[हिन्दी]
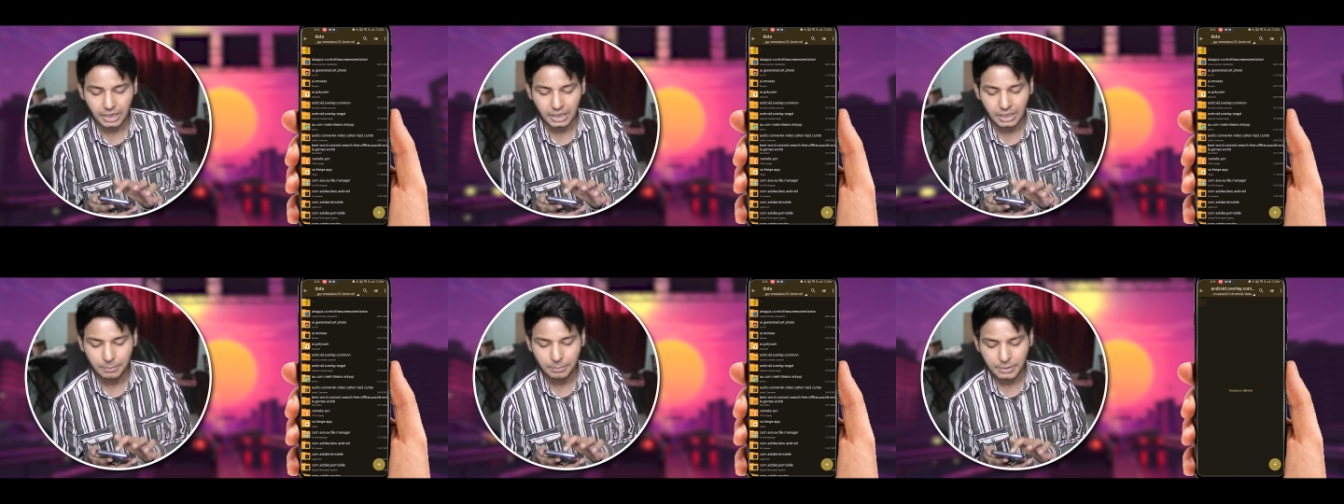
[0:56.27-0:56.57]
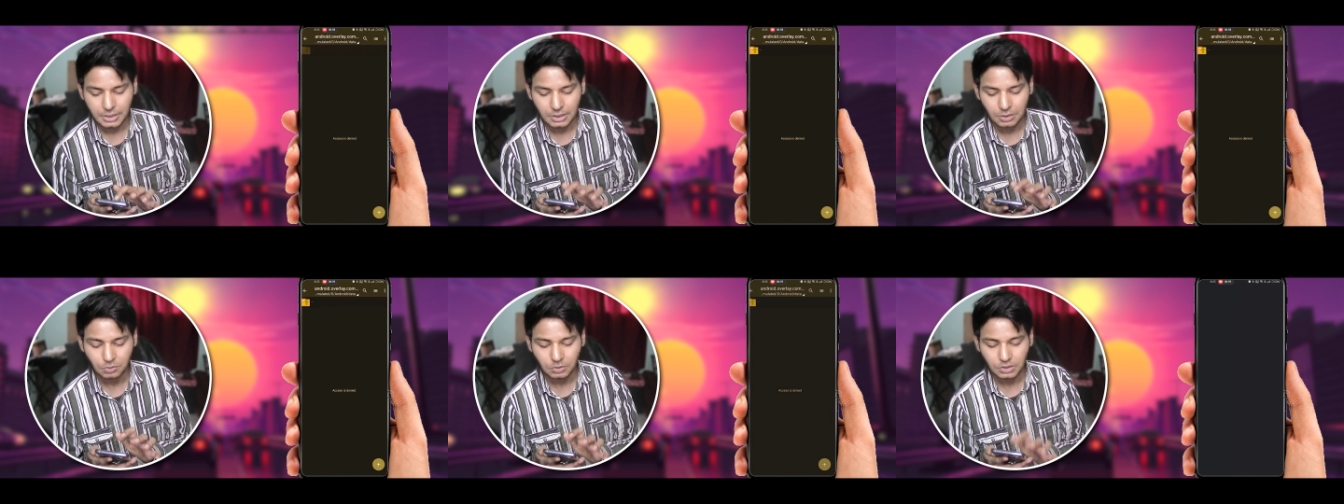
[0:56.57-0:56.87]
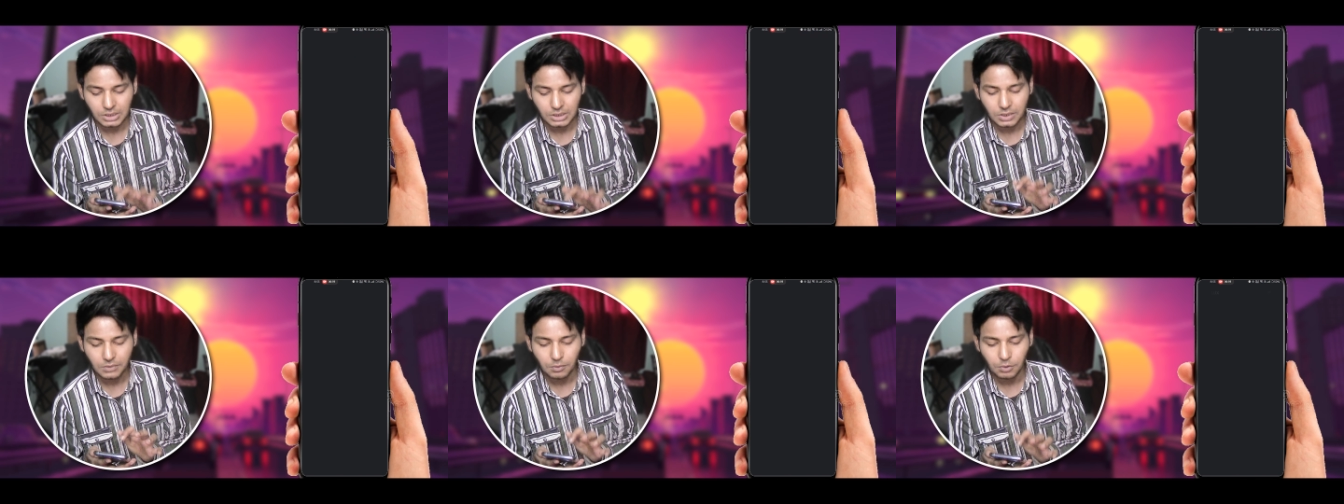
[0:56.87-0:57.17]
डाटा में जाता
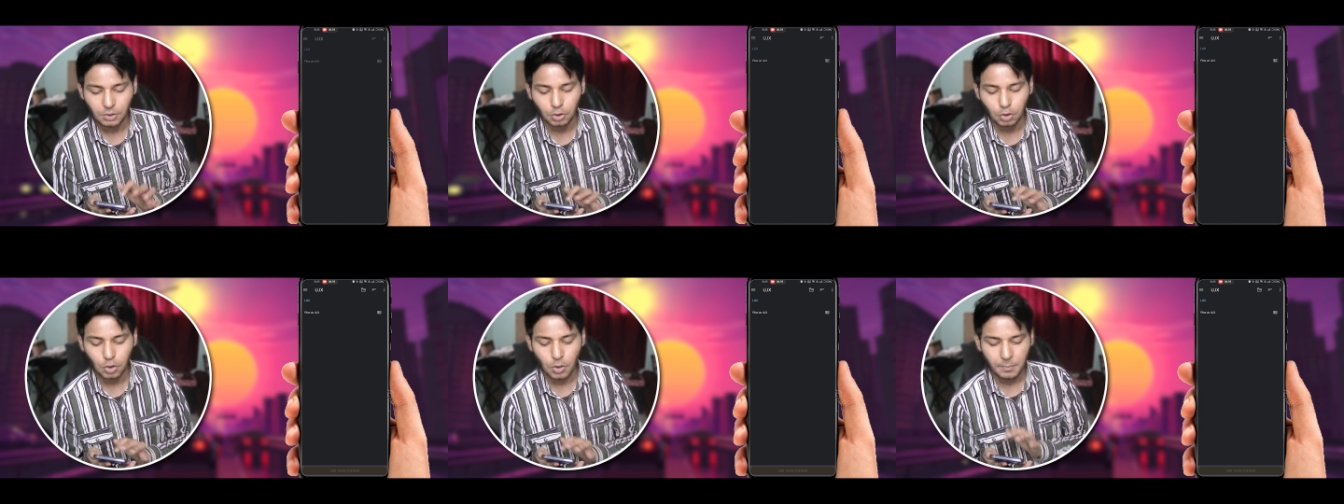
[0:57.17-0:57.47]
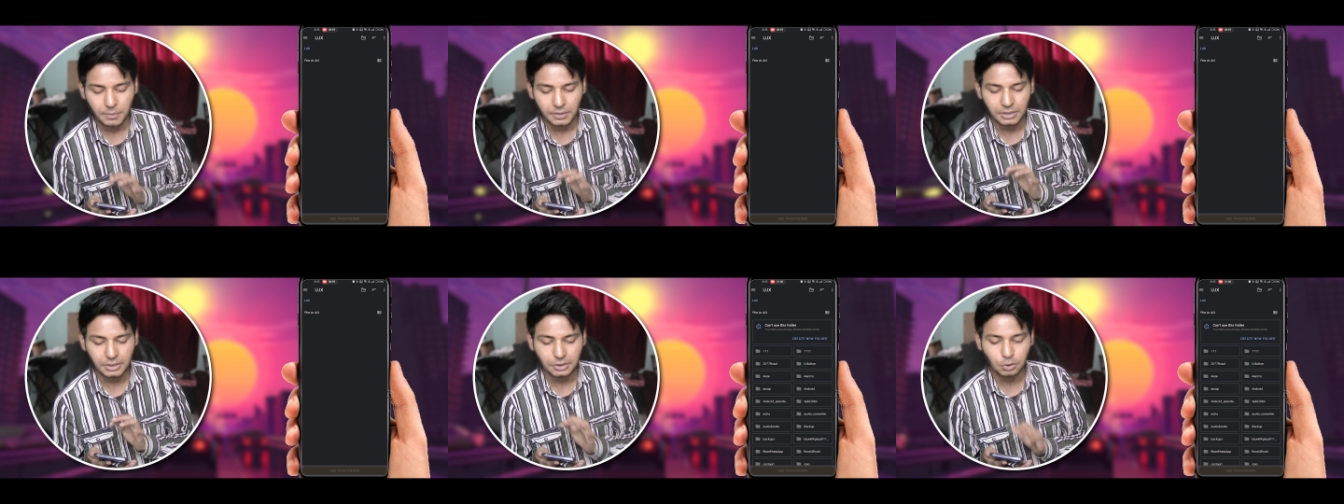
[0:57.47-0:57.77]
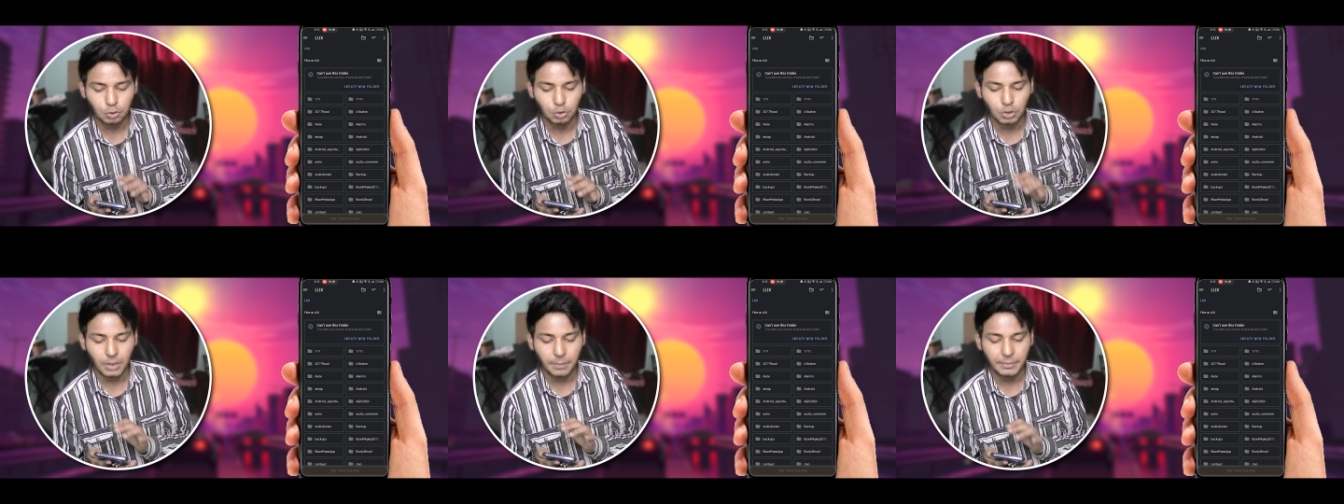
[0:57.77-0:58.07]
हूँ किसी फोल्डर को ओपन
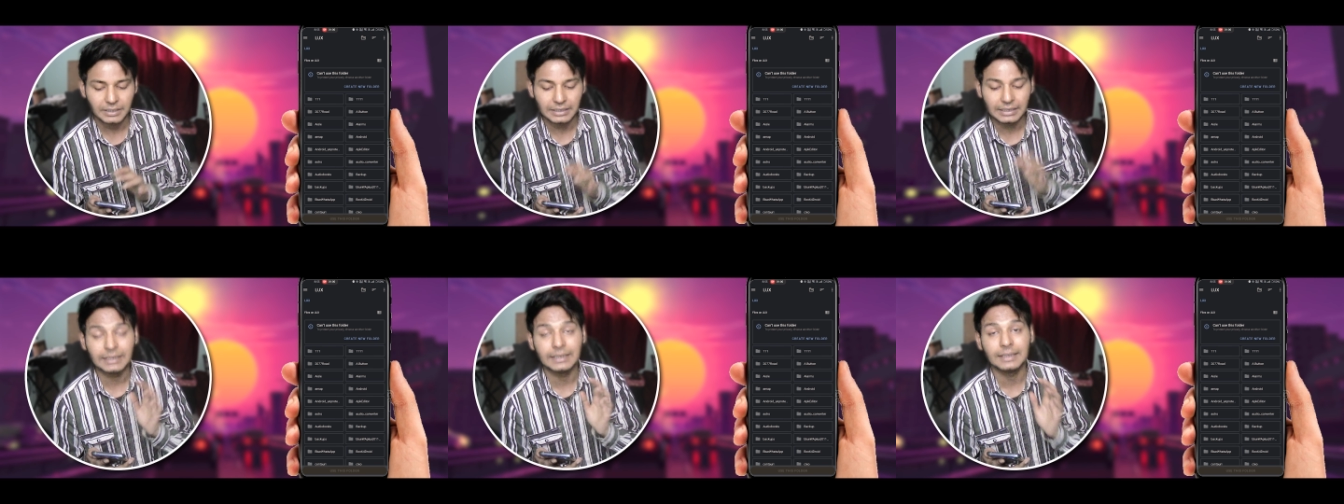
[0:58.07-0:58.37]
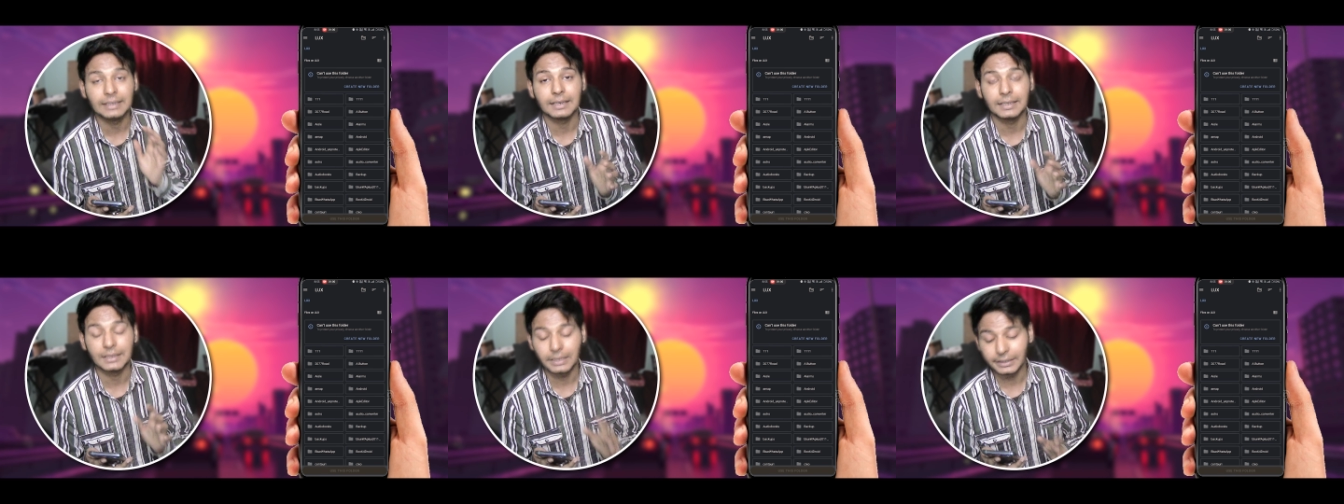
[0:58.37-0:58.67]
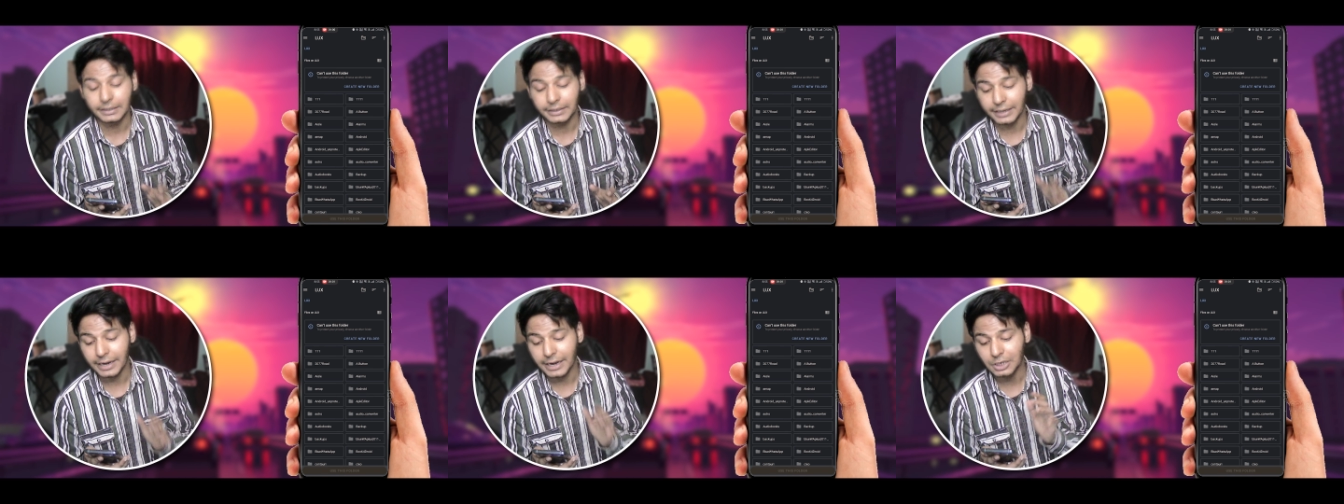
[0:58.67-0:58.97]
करता हूँ तो यहाँ पे ये लिखा
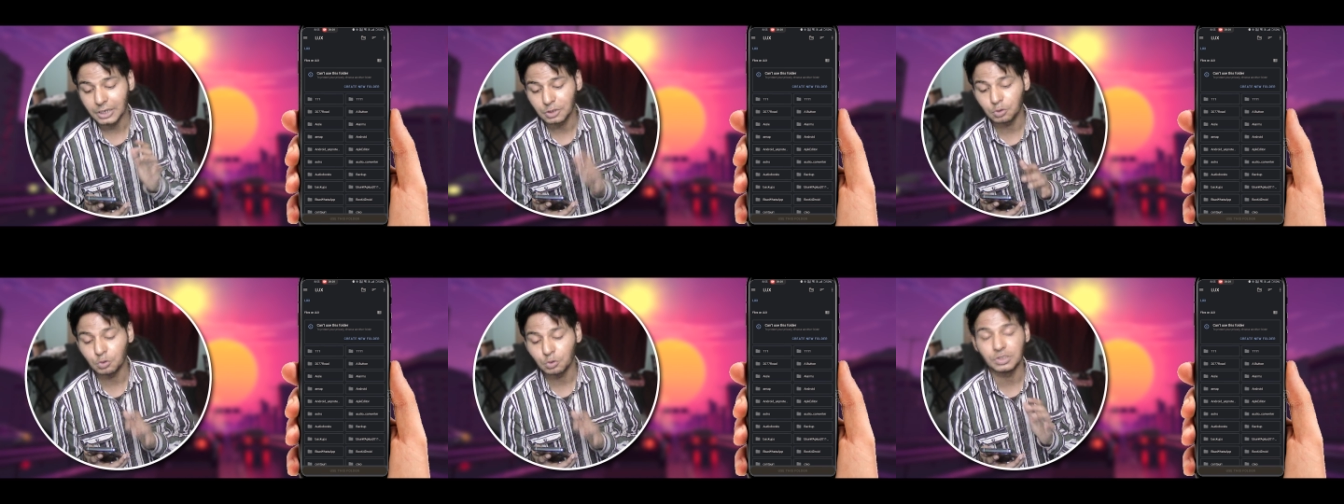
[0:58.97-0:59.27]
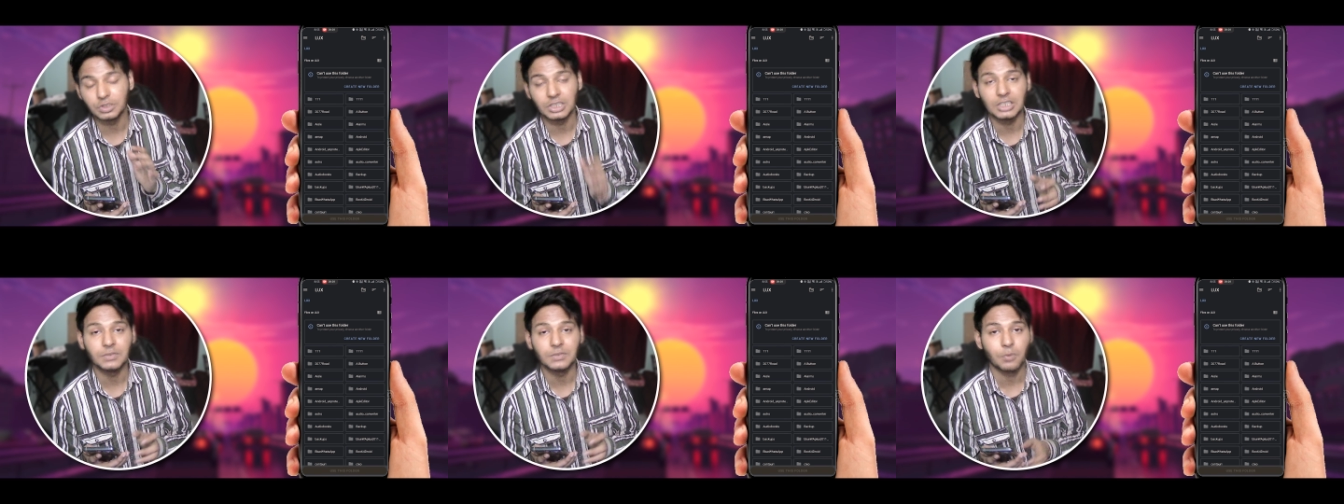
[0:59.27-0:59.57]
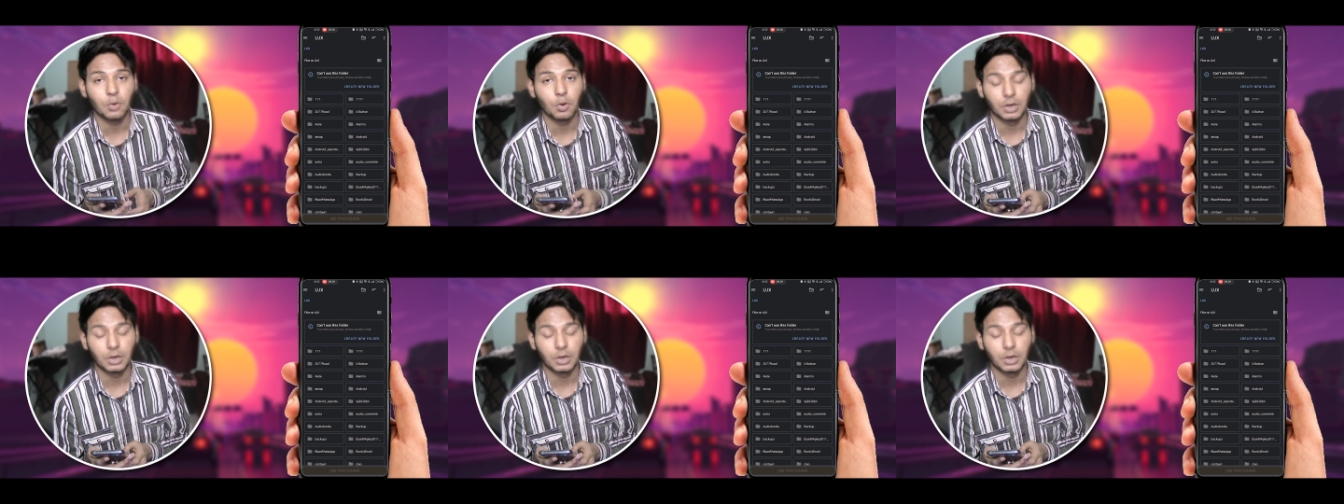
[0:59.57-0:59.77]
था कैंड यूज दिस